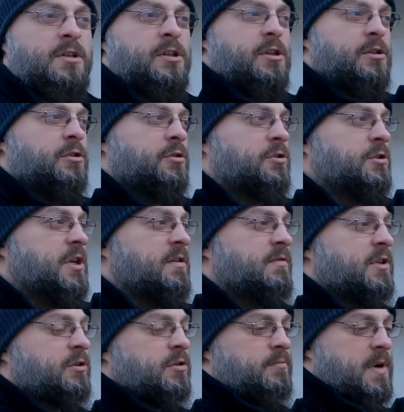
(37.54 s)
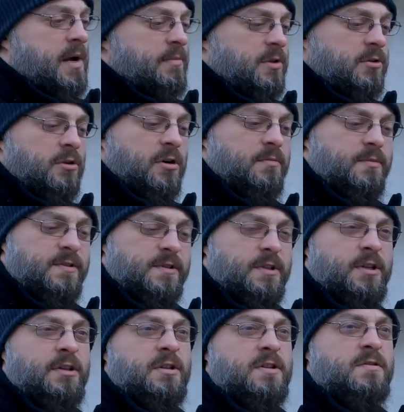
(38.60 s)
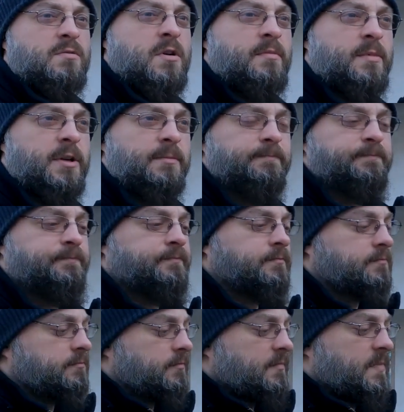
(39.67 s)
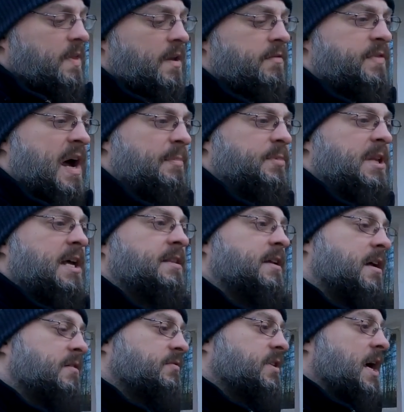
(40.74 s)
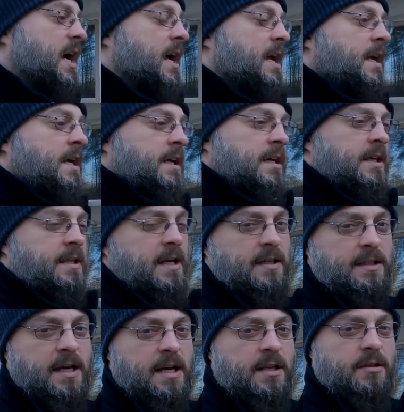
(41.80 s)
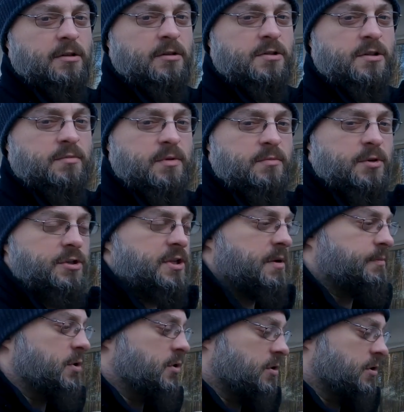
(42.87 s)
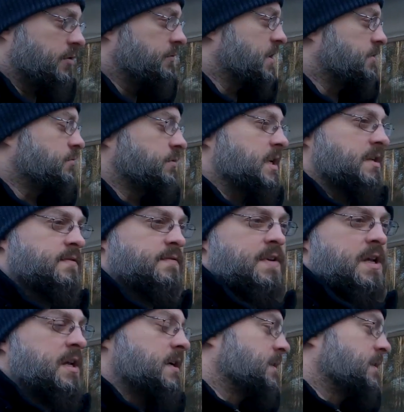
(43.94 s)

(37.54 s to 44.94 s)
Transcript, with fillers: Jeżeli ktoś nie wie, to mamy dom z gliny słomy, wapna, drewna i tak dalej. To sobie można pooglądać u nas wiele